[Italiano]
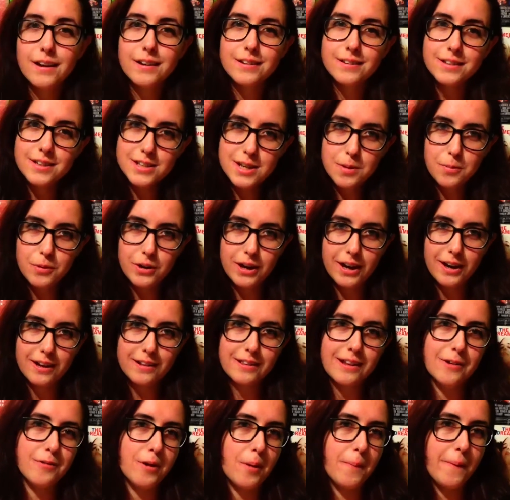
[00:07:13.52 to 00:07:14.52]
Diciamo che
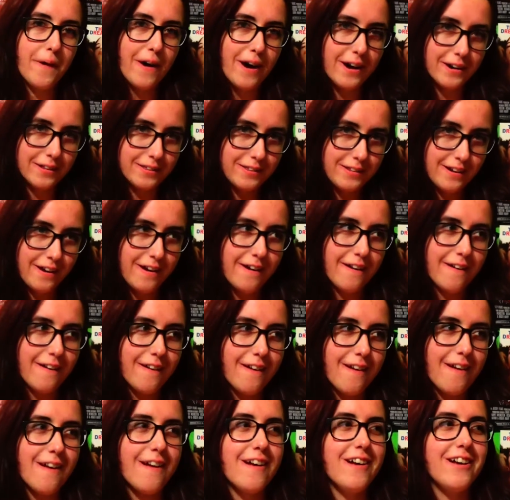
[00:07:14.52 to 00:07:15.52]
da una parte
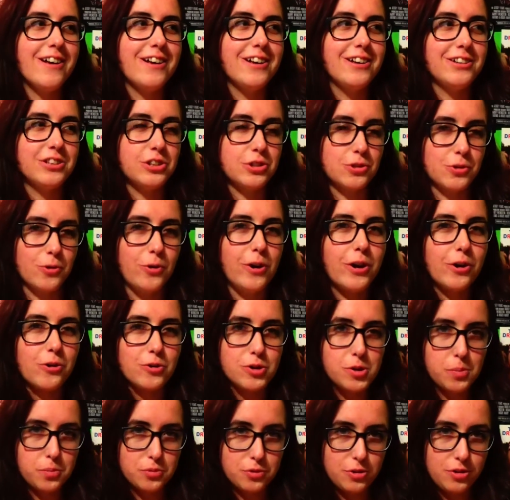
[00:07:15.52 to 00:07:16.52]
ci sono le
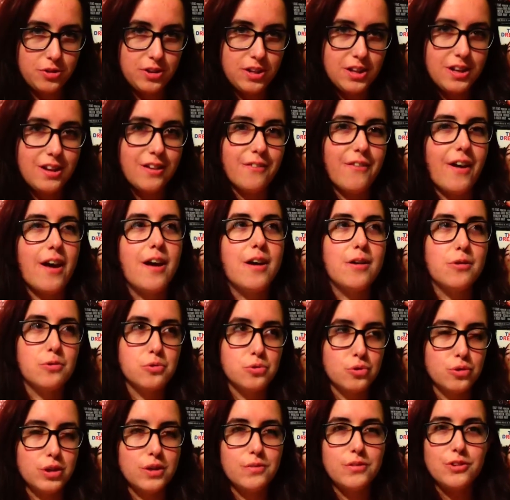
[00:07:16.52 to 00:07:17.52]
cose positive,
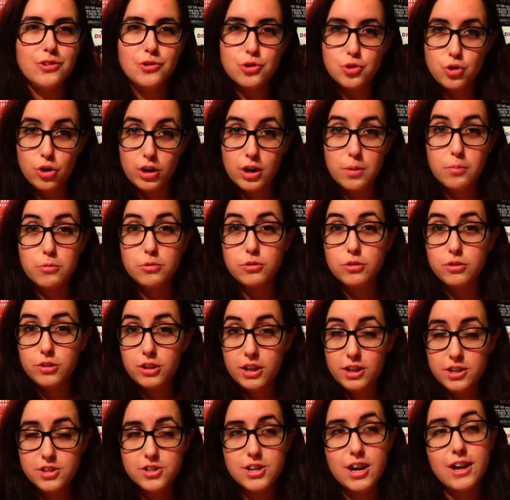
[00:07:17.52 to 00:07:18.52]
l'uso dei videogiochi molto
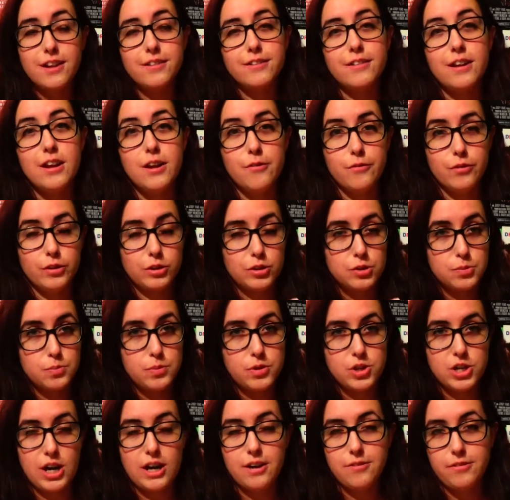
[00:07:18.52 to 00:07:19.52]
intelligente, gli effetti
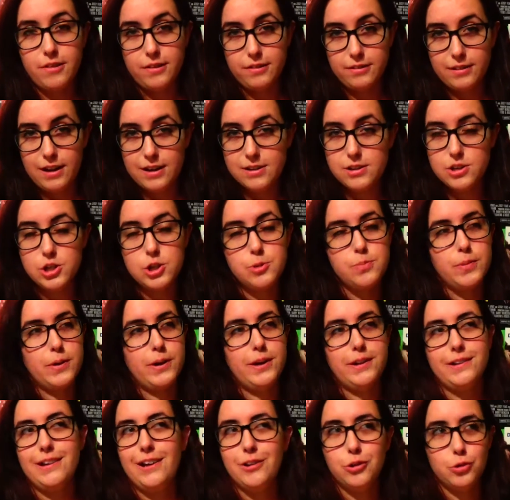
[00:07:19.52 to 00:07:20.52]
speciali fantastici
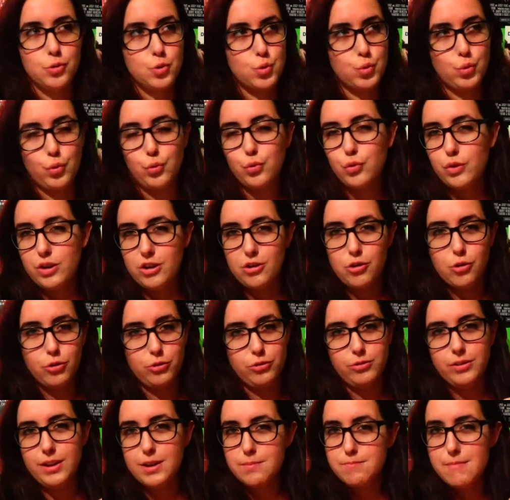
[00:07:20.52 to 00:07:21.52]
perché tanto sono film
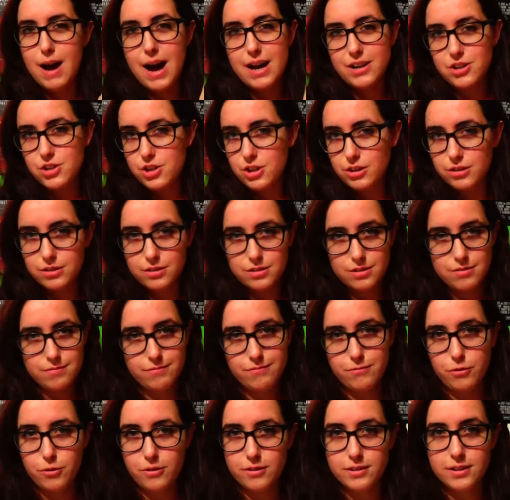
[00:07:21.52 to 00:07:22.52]
con dei budget
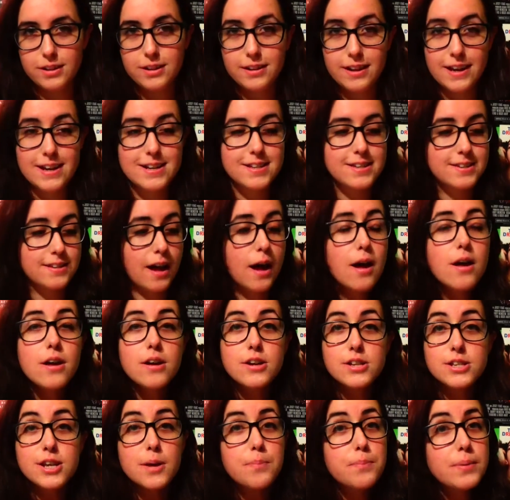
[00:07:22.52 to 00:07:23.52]
fuori di testa,
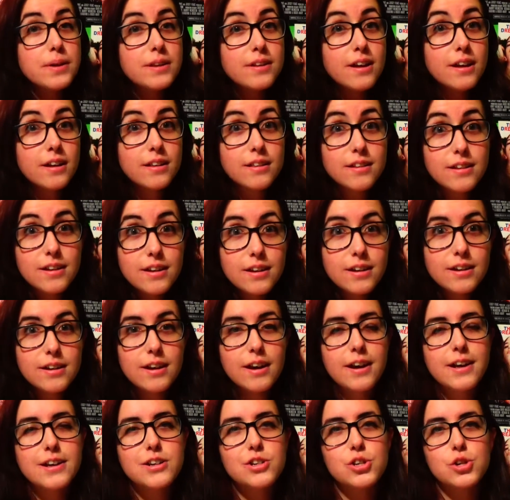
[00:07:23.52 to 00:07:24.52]
c'è Peter
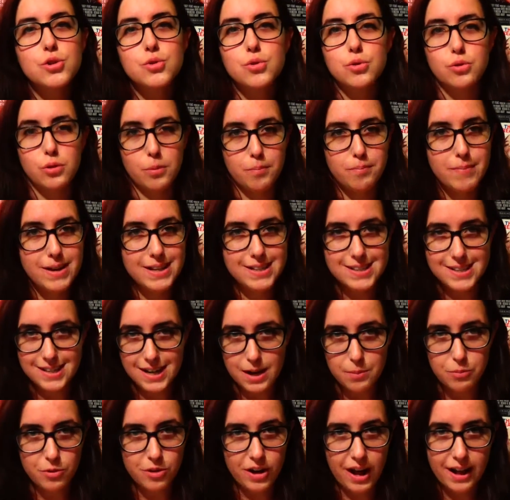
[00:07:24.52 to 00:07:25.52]
Dinklage, io sono mezza
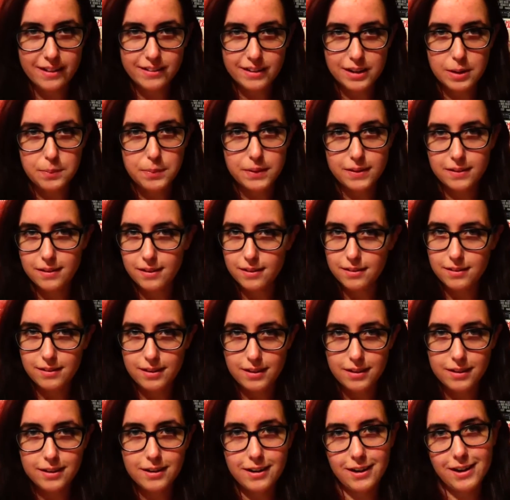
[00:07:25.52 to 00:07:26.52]
innamorata di Peter
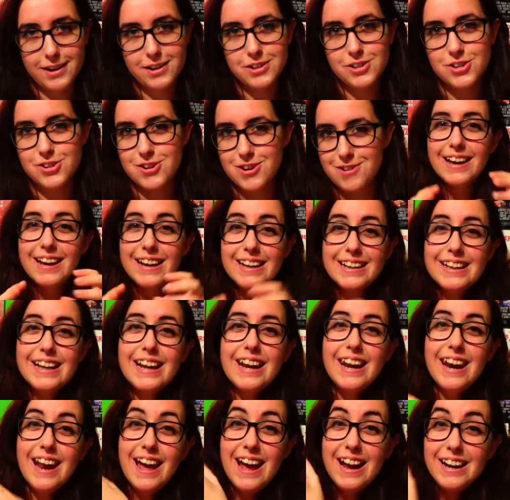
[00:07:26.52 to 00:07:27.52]
Dinklage, e
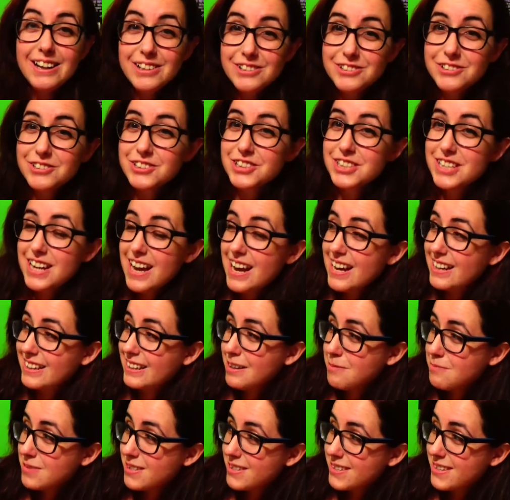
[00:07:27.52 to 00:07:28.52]
dall'altro c'è
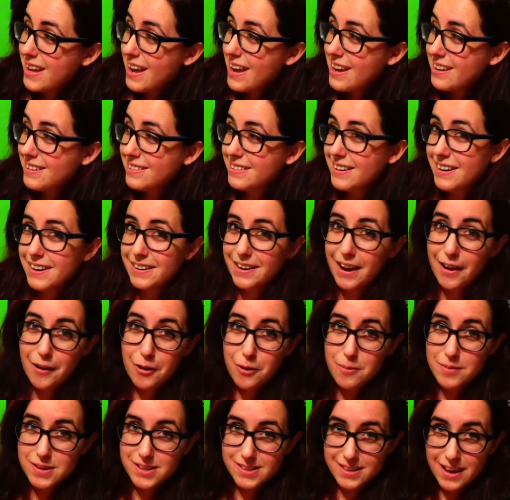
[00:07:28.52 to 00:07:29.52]
Adam Sandler che
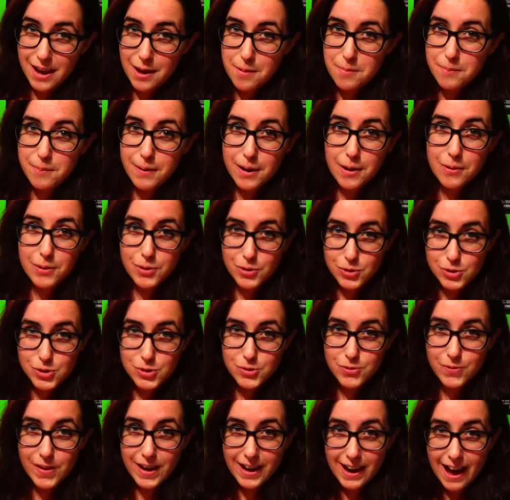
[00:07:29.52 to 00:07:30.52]
come sempre è uno
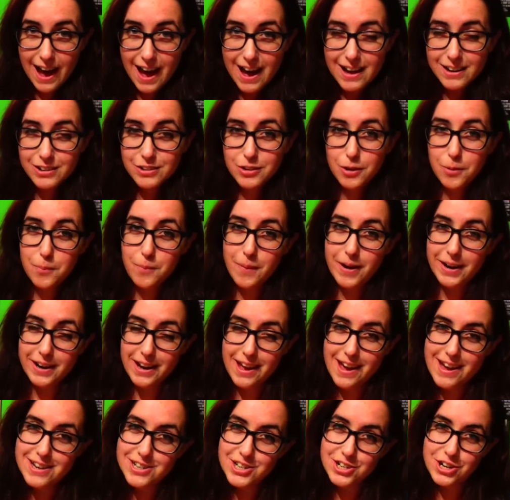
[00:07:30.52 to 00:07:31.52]
sfigato ma
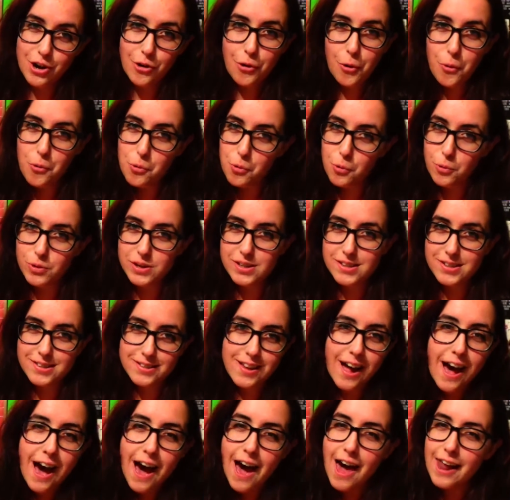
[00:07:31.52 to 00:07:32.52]
riesce a
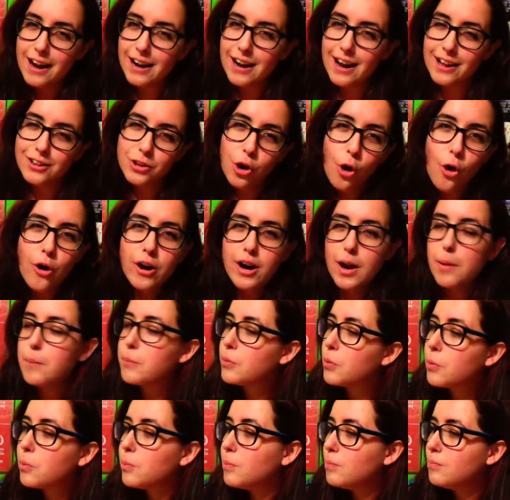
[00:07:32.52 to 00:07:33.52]
conquistare la donna
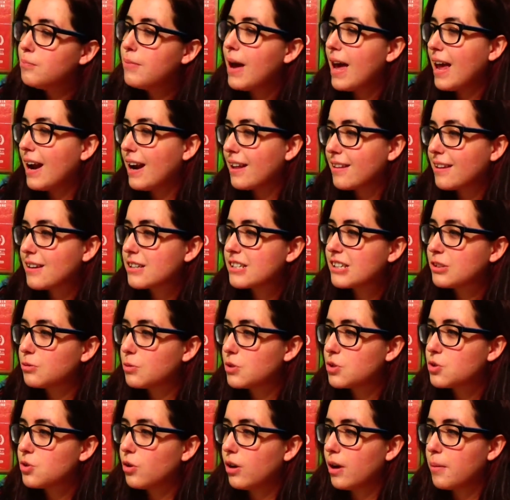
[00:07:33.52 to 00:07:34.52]
più bella della
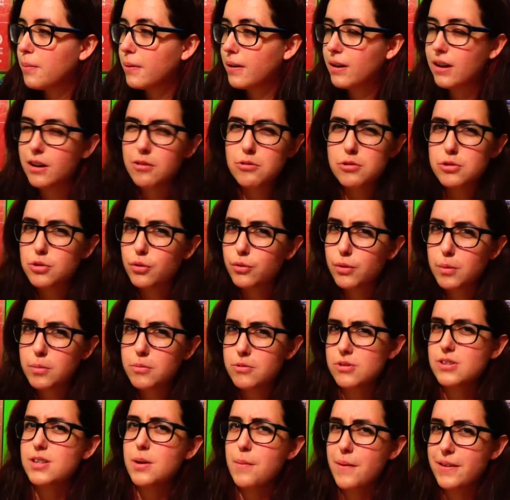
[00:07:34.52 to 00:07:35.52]
situazione perché in questo film
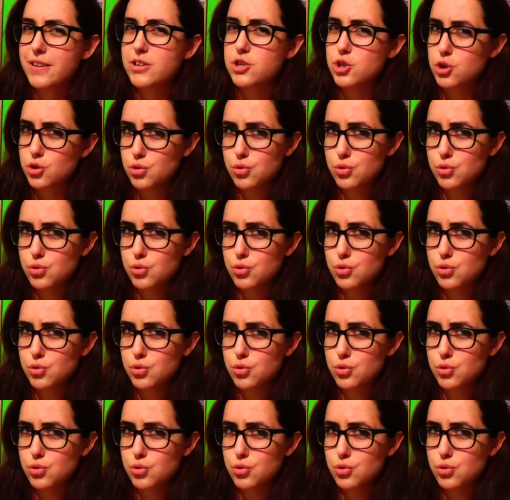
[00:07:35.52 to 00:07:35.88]
onestamente c'è